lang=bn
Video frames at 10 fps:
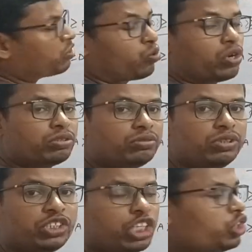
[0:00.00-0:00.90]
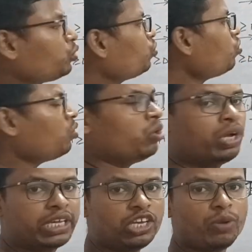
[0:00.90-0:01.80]
কনক্লুশন টু
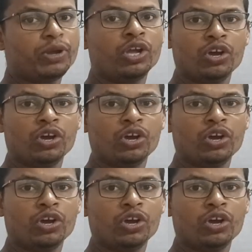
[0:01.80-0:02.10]
কী হবে